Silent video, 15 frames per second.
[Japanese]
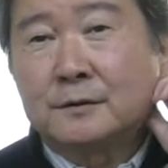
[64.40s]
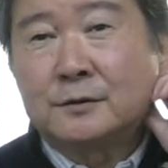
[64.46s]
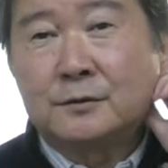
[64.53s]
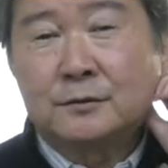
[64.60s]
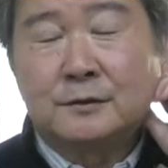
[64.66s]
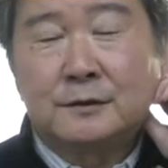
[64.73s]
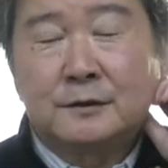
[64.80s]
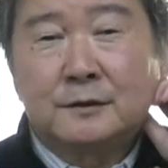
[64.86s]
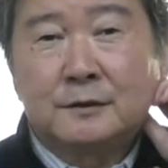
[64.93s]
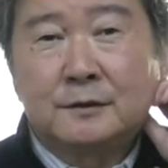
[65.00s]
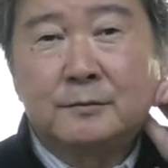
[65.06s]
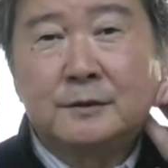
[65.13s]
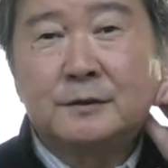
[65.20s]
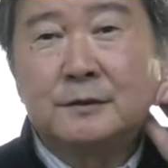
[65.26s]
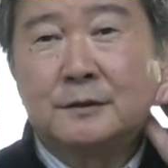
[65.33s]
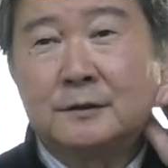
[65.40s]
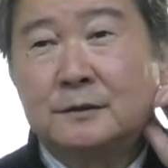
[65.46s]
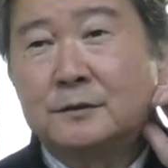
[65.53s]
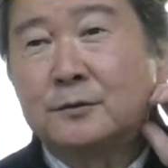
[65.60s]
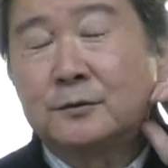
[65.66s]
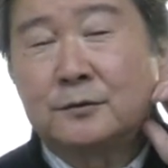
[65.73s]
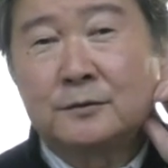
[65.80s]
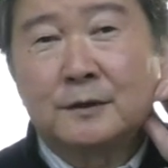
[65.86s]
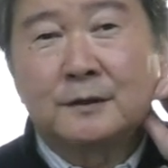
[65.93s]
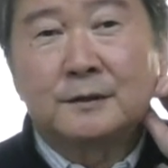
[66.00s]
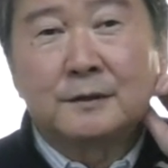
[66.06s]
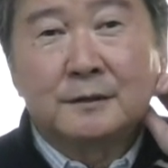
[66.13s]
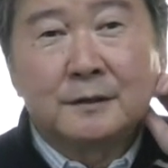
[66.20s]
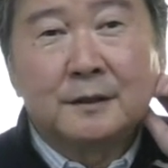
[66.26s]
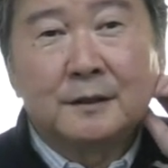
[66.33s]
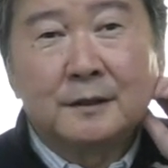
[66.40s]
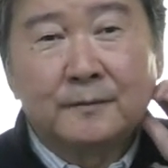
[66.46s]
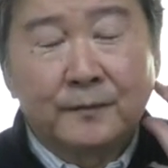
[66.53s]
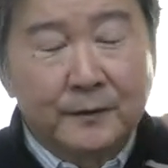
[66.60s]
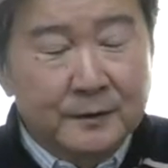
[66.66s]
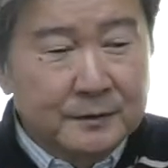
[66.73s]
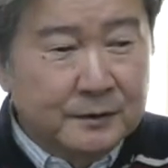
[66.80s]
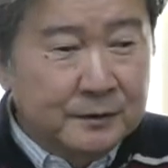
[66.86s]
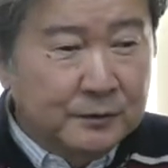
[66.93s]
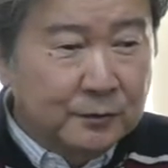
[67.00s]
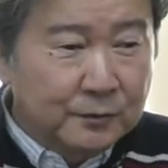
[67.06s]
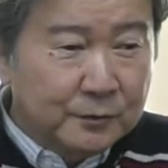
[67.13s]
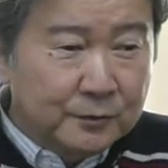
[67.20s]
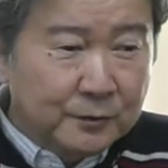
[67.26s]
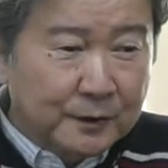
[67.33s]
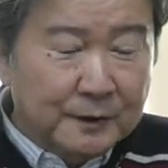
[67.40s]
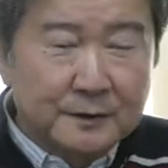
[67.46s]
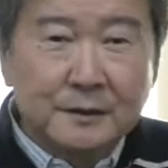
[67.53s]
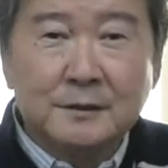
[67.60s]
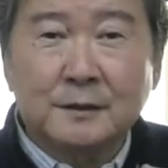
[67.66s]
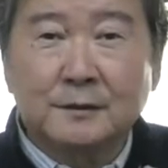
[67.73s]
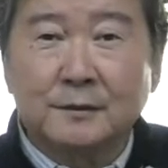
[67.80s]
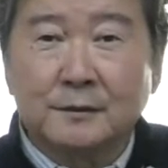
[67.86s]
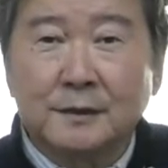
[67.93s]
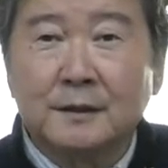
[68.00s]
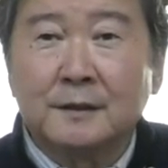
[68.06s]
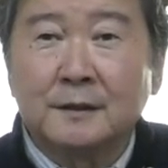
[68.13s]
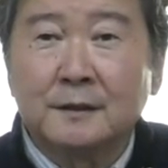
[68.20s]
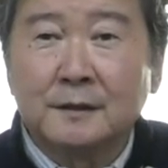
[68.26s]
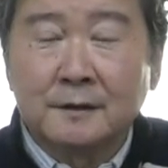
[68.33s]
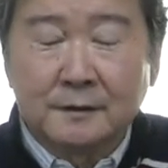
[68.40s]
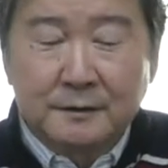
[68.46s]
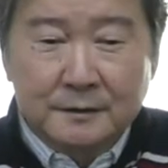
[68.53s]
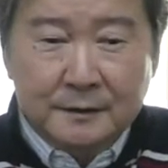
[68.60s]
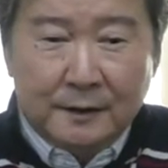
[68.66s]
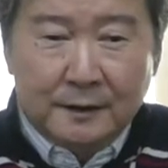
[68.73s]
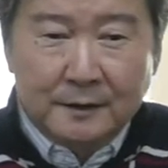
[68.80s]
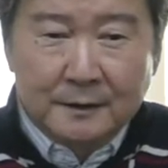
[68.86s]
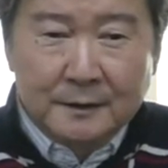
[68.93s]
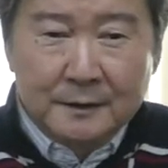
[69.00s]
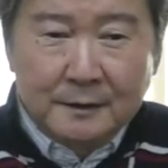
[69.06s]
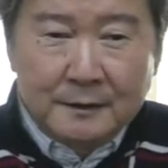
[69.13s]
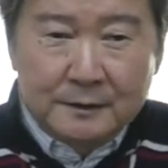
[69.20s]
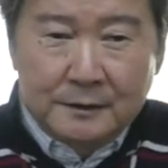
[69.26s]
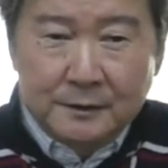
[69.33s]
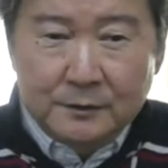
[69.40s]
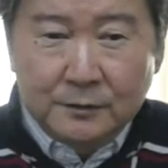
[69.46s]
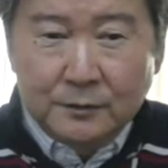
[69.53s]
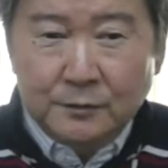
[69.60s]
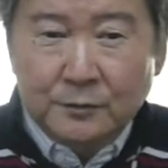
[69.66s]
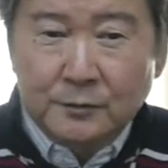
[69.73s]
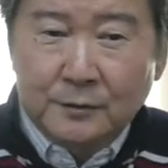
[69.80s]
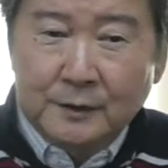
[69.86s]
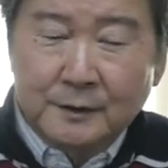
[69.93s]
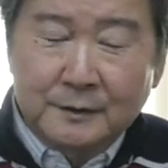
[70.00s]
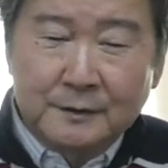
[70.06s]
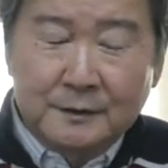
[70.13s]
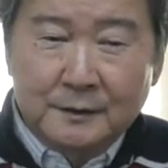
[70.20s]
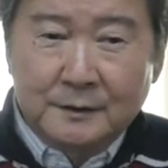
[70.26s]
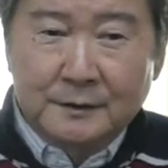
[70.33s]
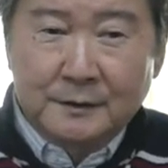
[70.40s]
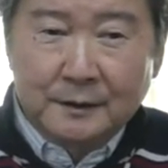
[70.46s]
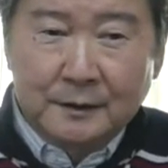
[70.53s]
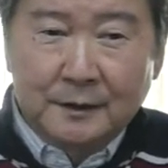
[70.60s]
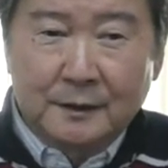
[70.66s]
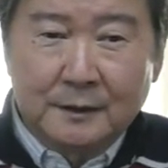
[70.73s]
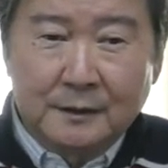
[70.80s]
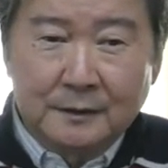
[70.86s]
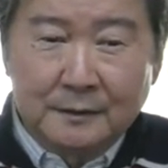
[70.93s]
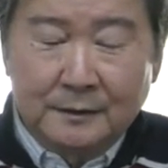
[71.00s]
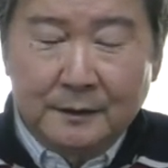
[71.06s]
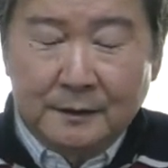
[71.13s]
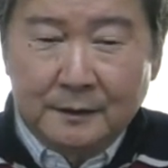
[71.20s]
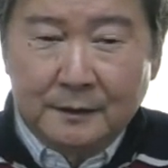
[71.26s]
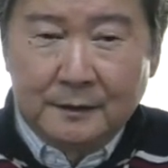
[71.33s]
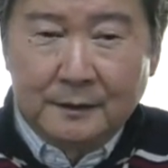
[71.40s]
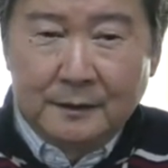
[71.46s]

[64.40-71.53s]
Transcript: 非常に厳しい状況になっていて人口どんどん減っていっちゃうんだよねでさ人口どんどん減ってきてで